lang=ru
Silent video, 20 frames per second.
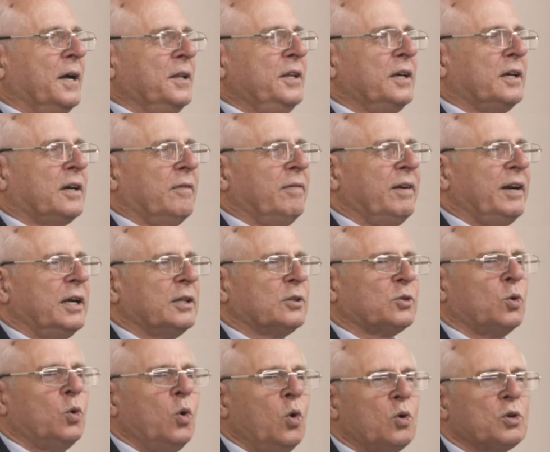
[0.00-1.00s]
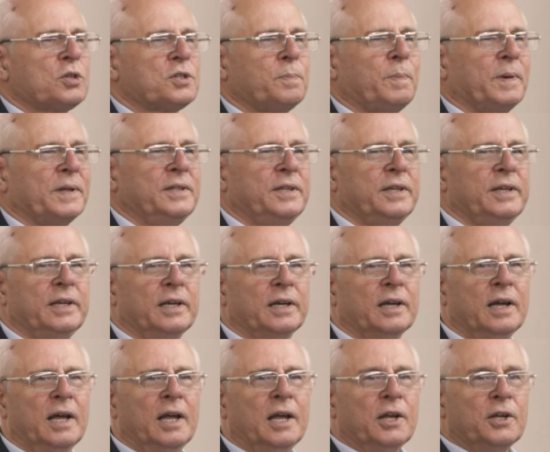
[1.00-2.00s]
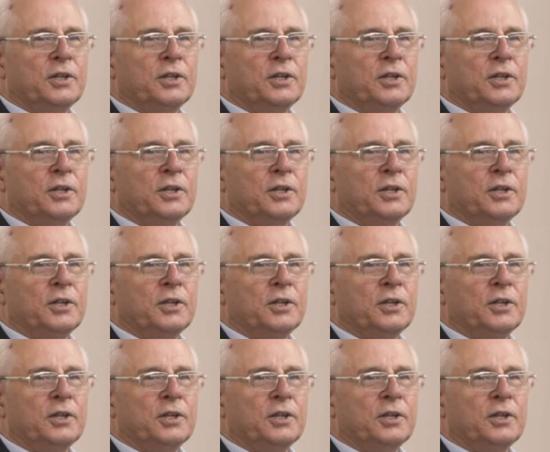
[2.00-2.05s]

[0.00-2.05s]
Они говорят, Господи,